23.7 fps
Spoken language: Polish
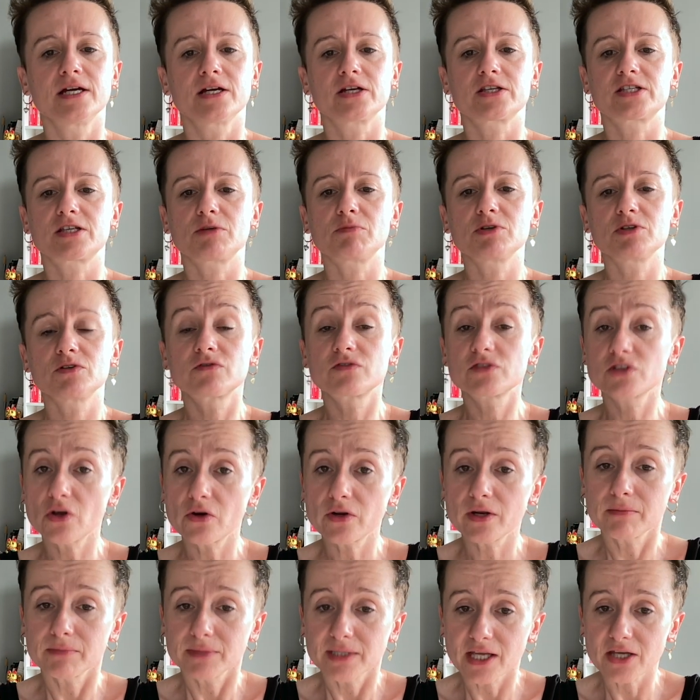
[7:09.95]
chcę być
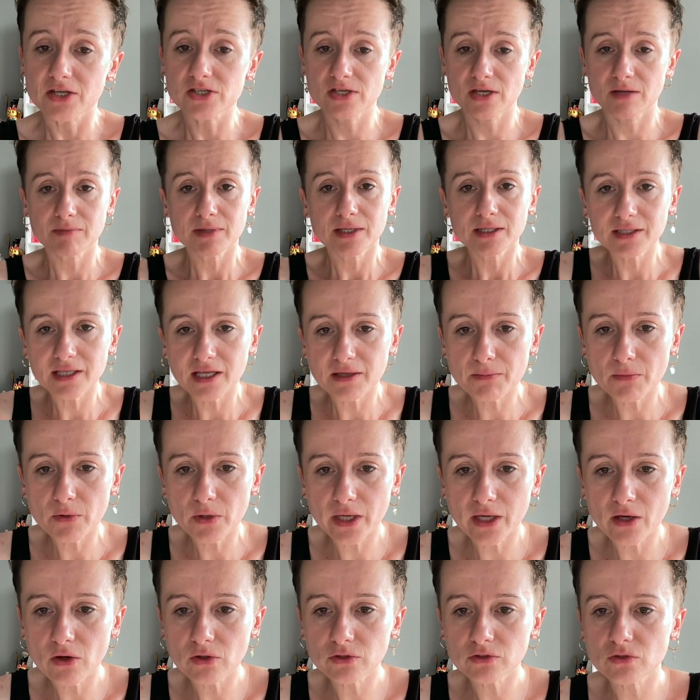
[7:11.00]
wzorem dla siebie i dla
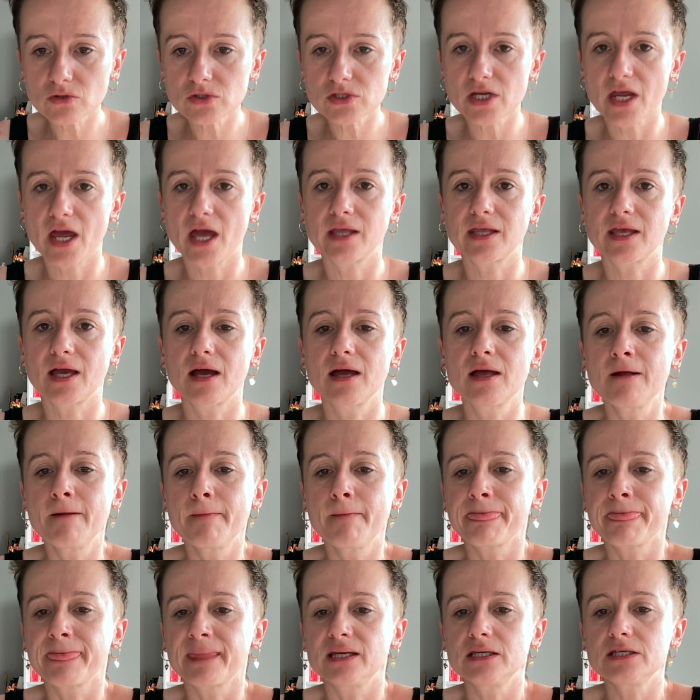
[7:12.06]
mojego otoczenia
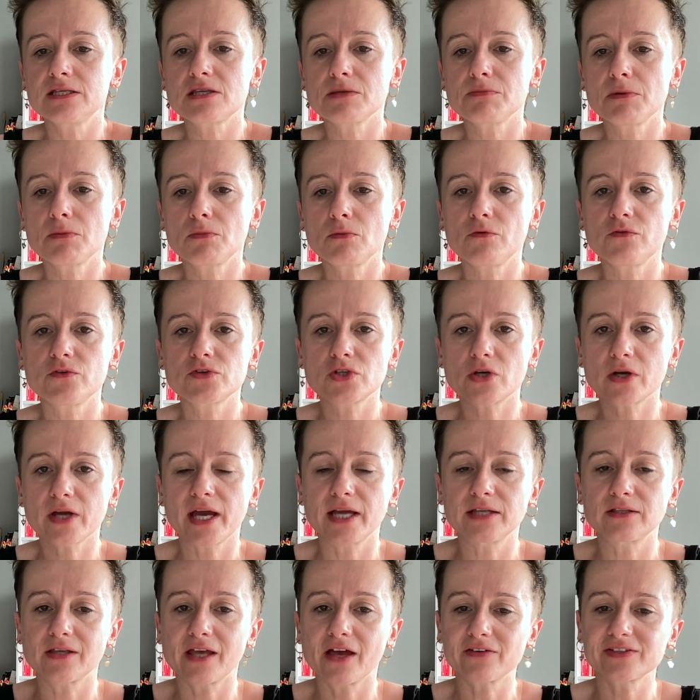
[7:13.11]
i sobie mówisz, ok,
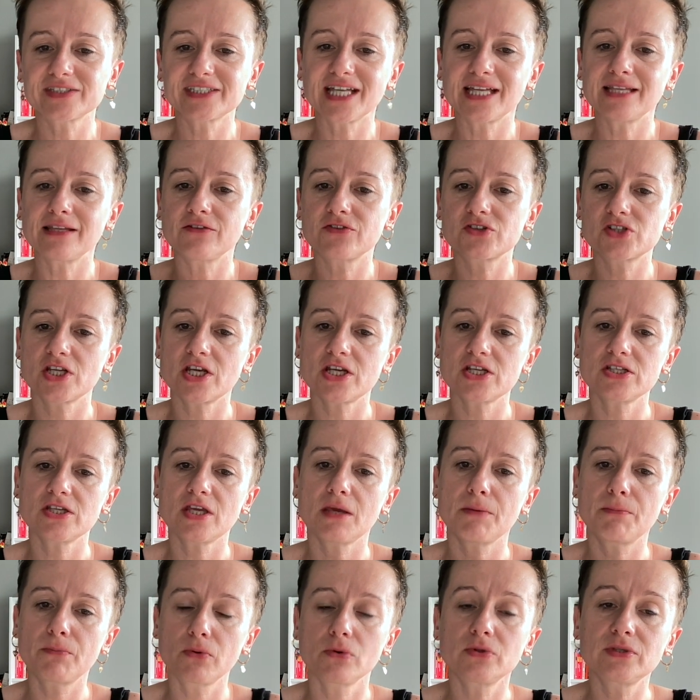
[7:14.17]
to ja wstanę
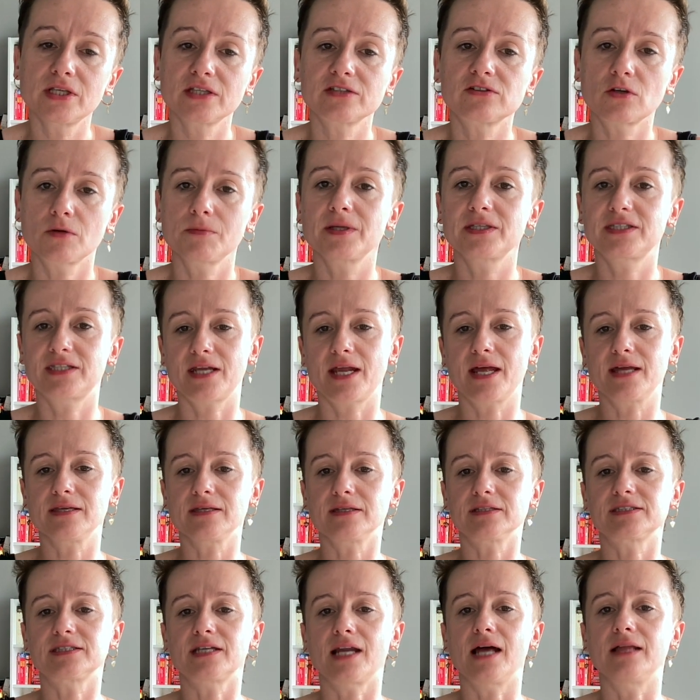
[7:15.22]
wcześniej i pójdę, zrobię
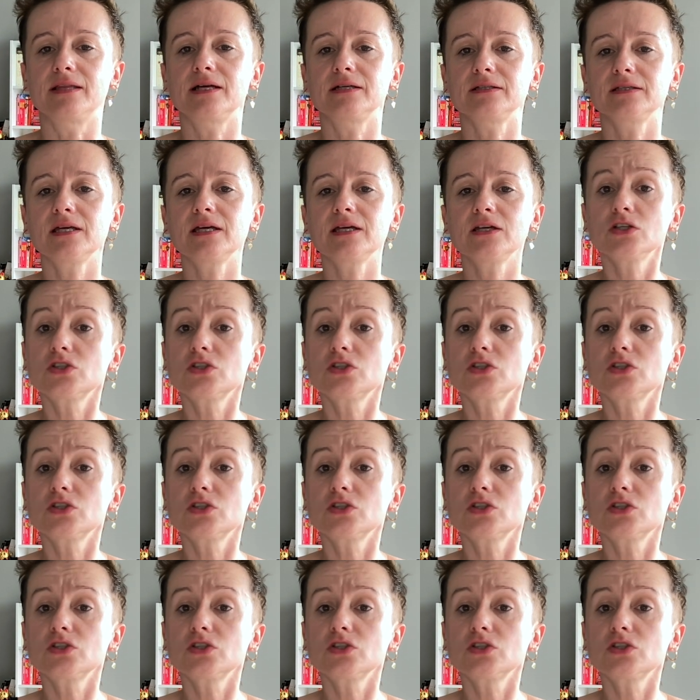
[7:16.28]
trening z rana, nie?